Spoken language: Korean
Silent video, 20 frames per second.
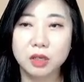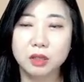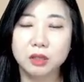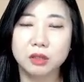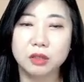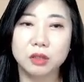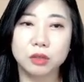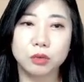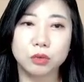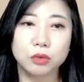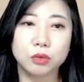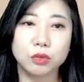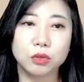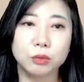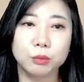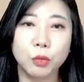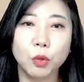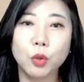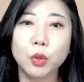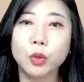그리고
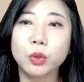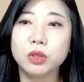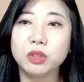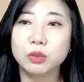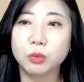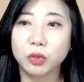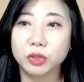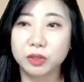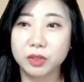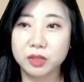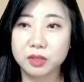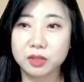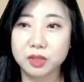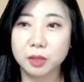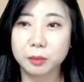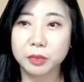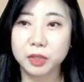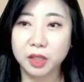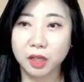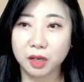목요일은 원데이
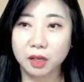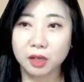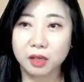세미나.